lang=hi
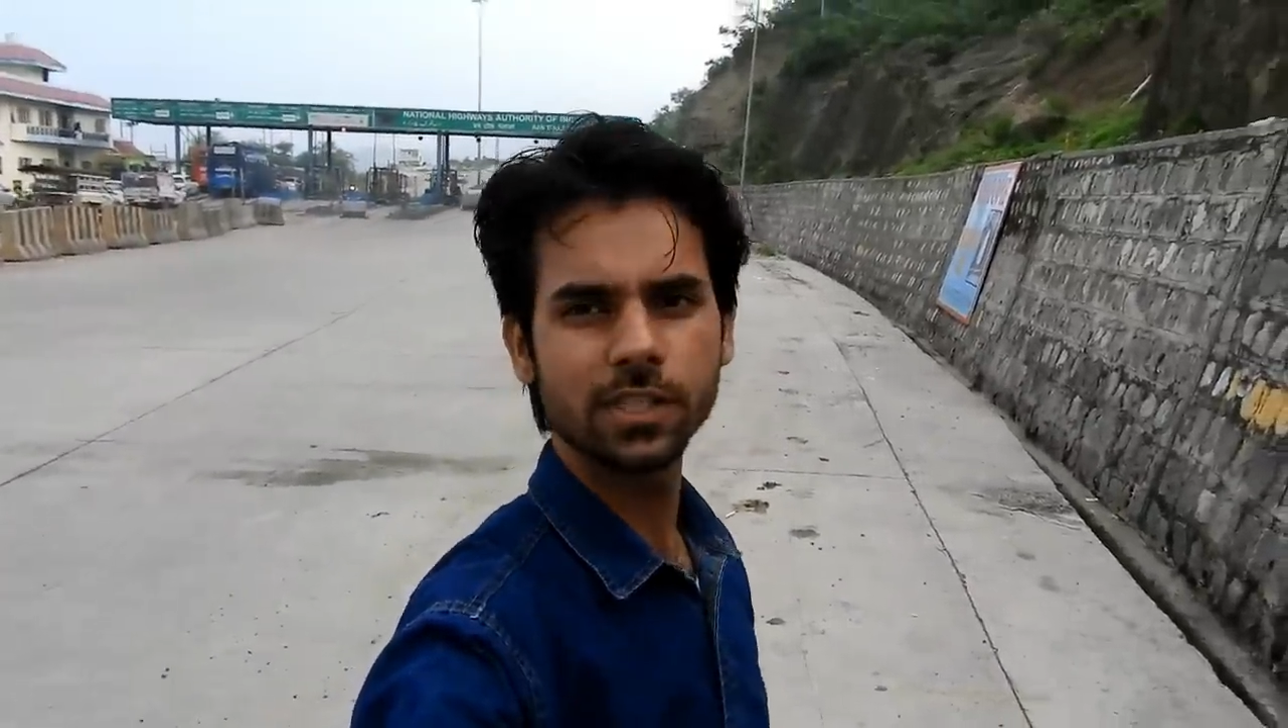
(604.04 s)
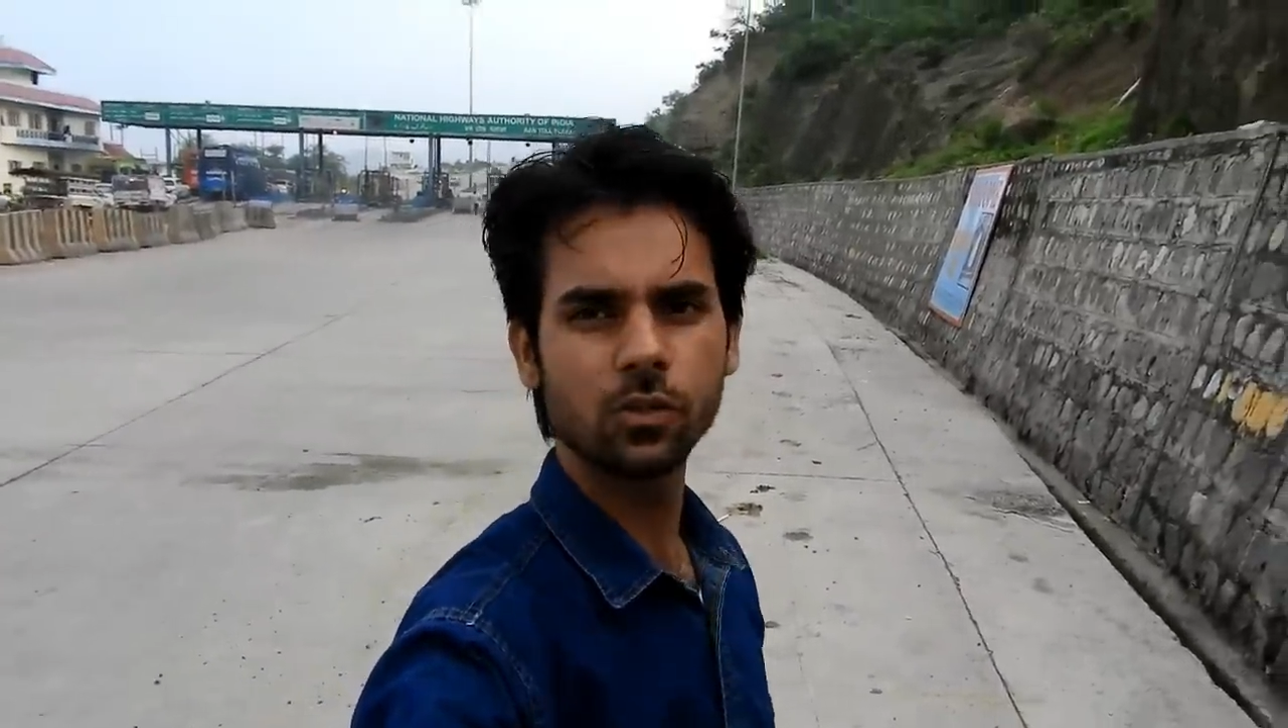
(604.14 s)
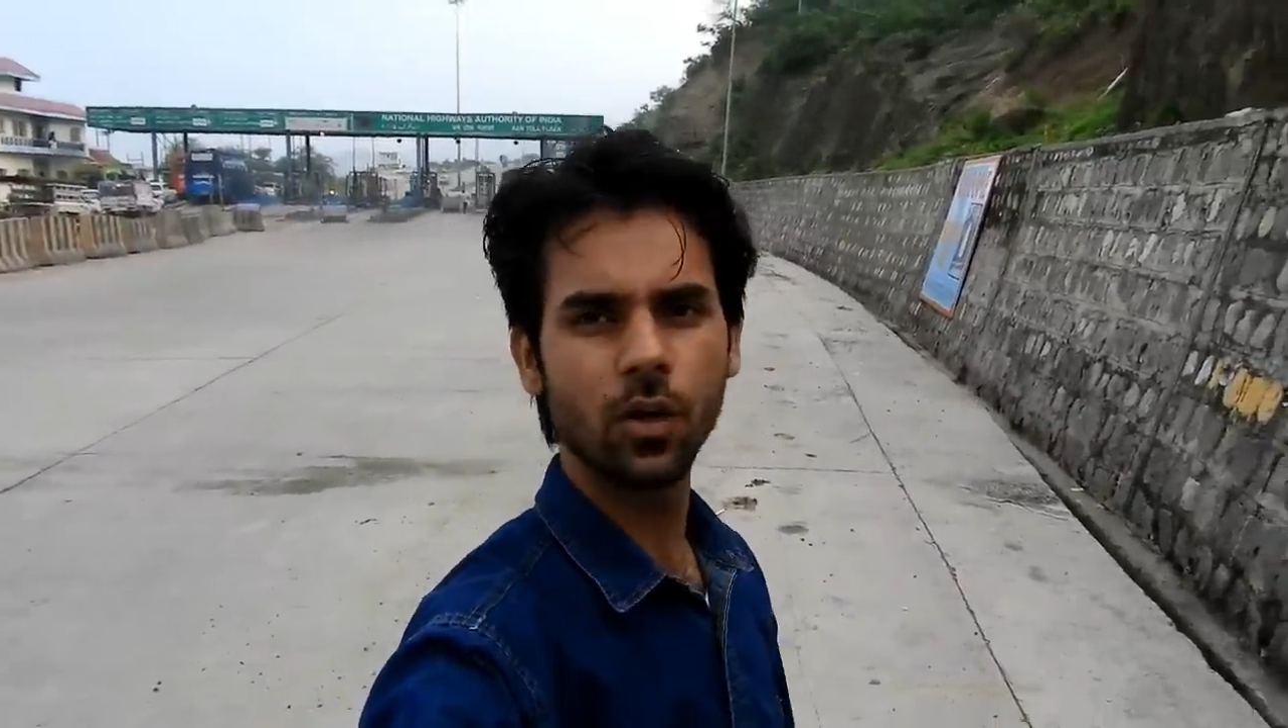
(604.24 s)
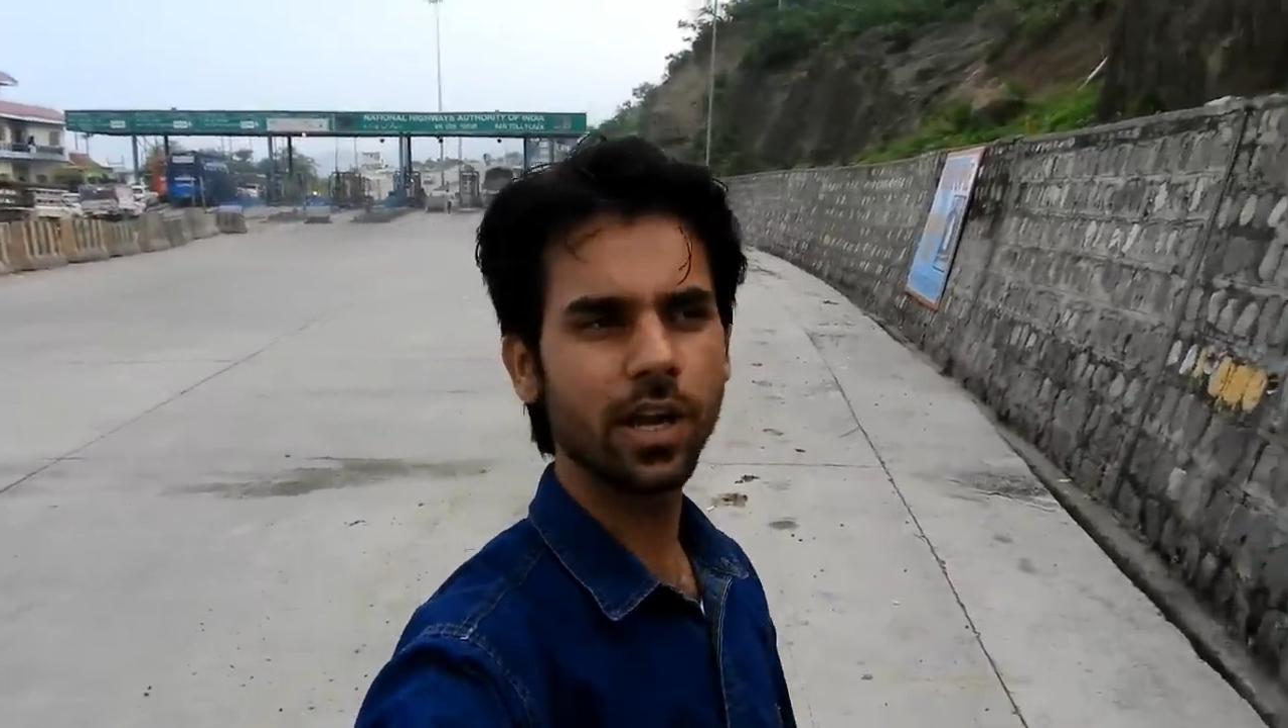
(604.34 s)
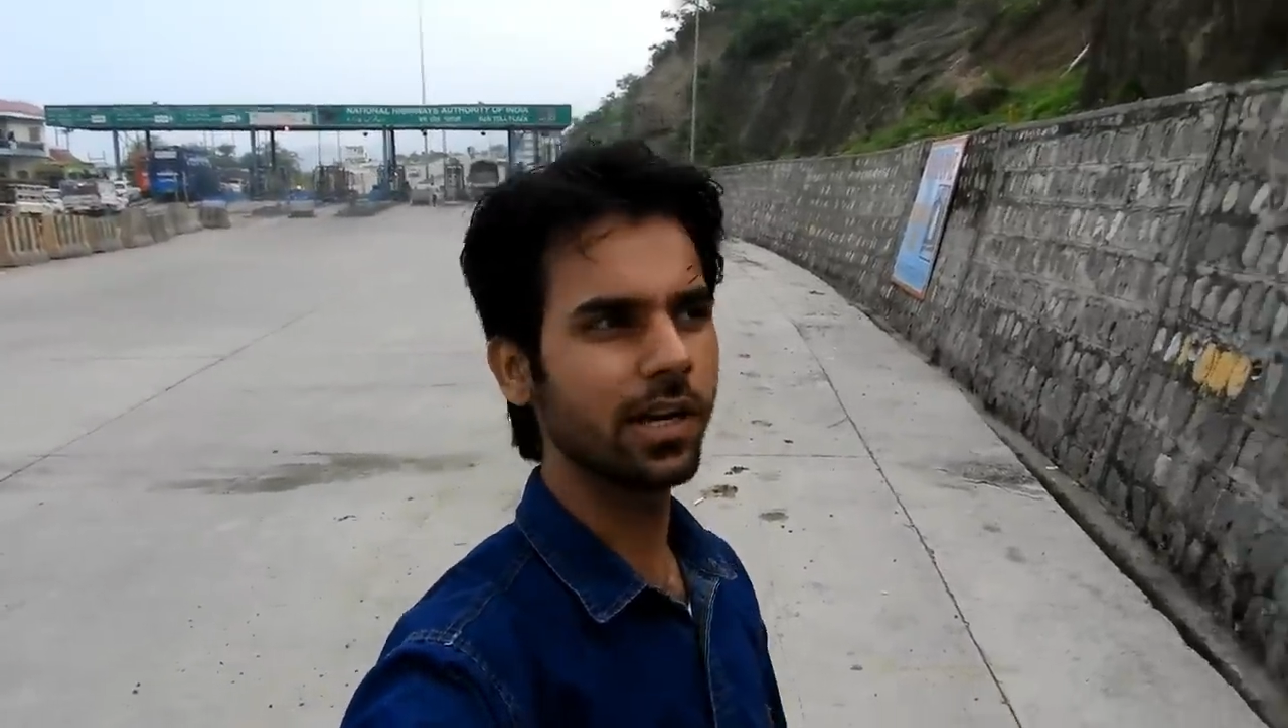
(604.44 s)
टैक्स
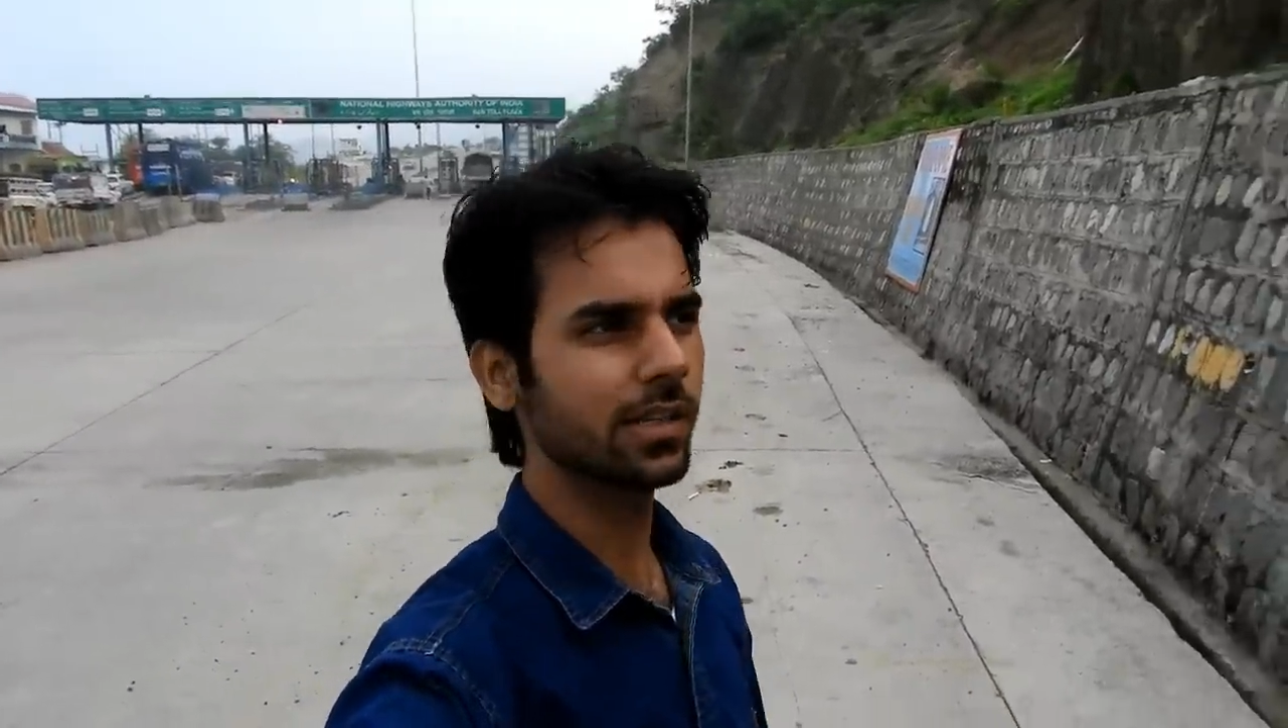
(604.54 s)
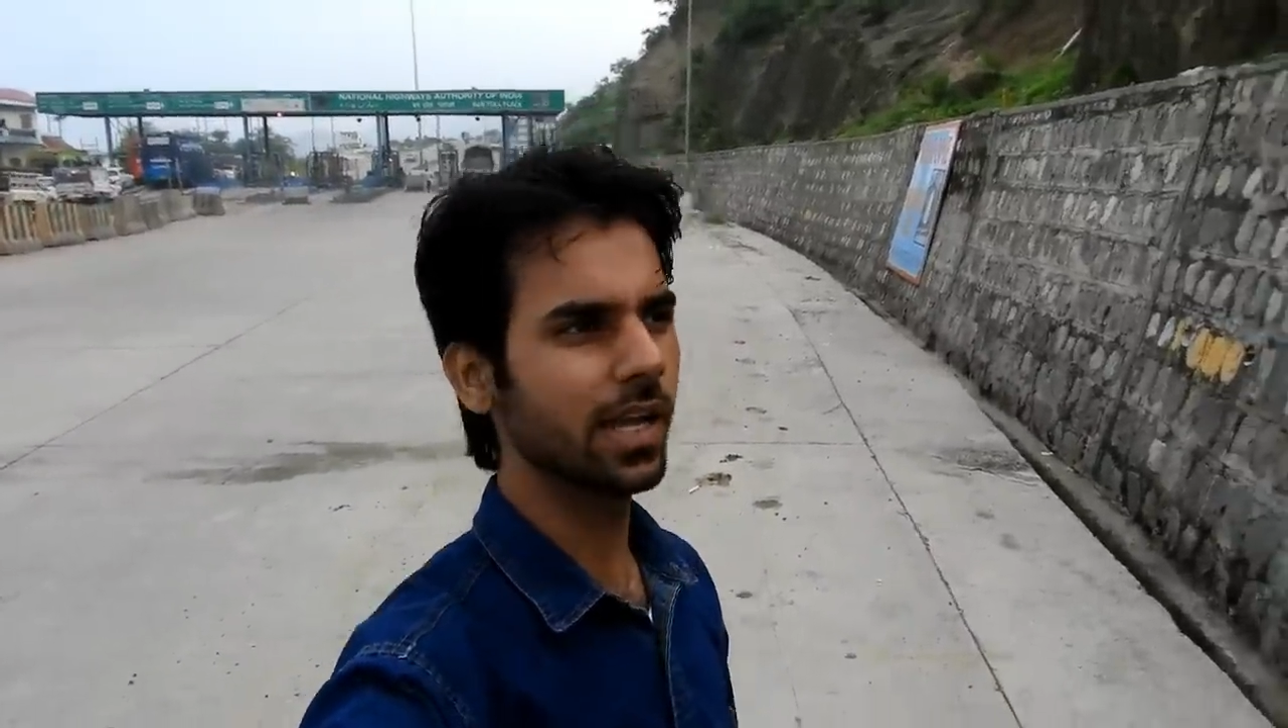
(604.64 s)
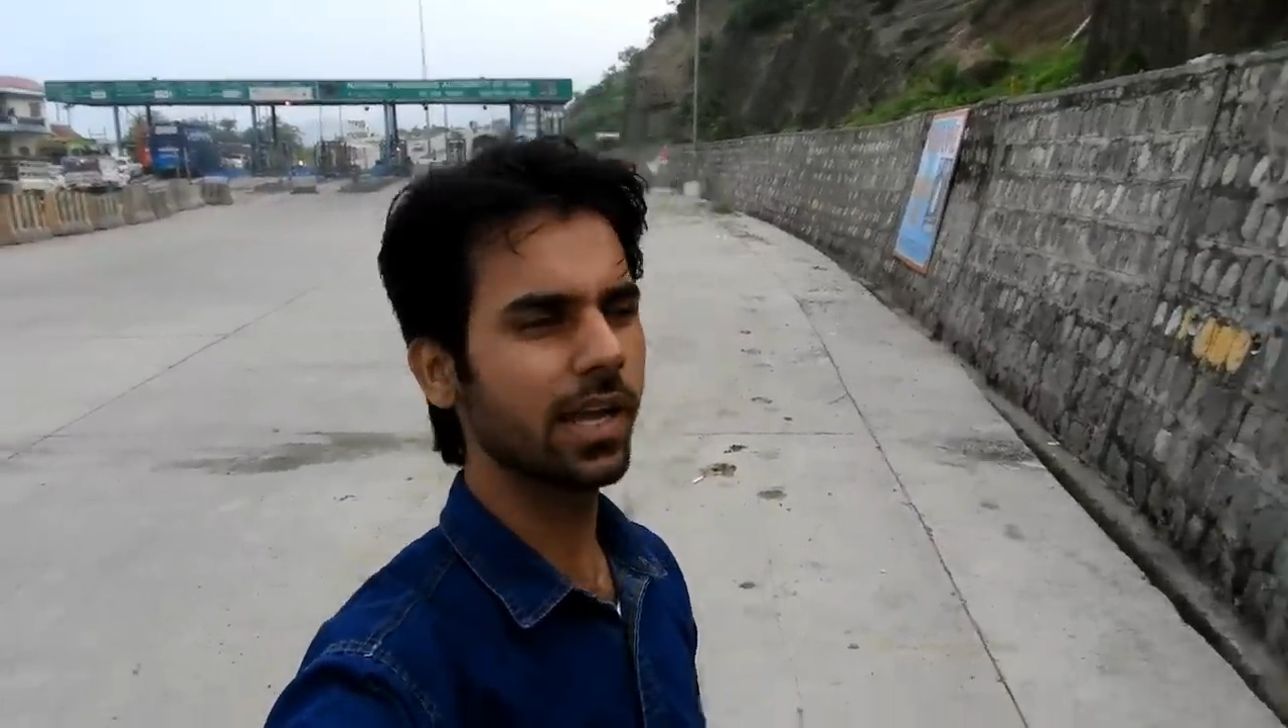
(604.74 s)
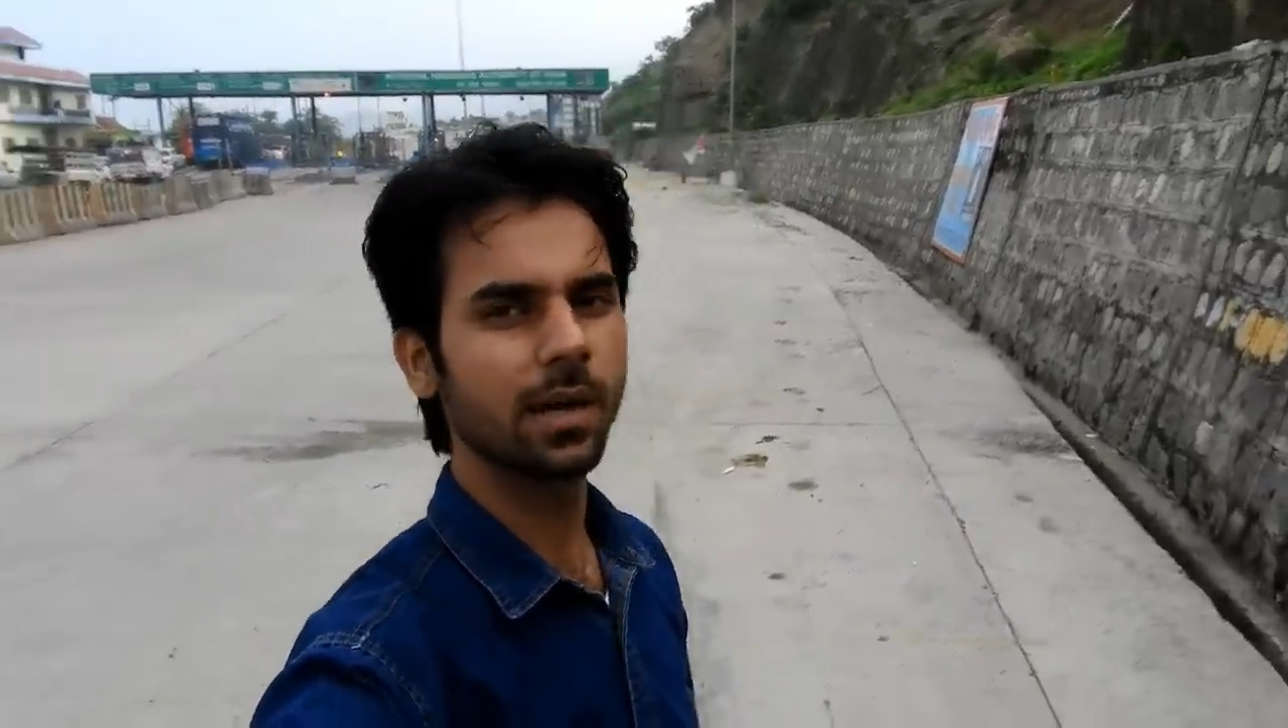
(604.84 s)
जो है कटता